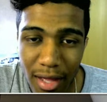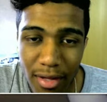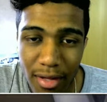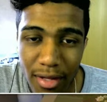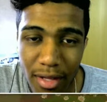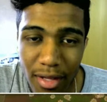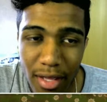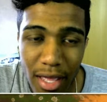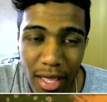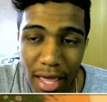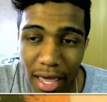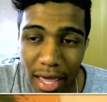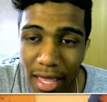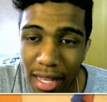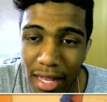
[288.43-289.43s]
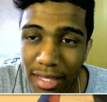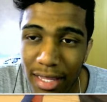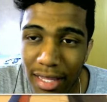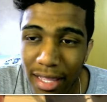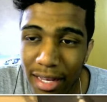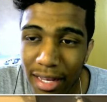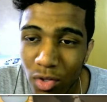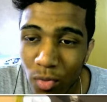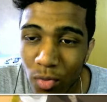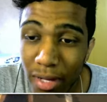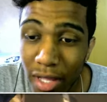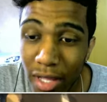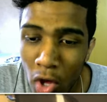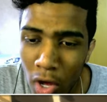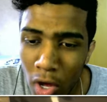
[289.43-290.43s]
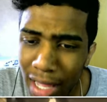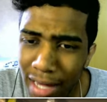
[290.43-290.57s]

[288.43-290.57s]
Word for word: Tá ele tá querendo no banho.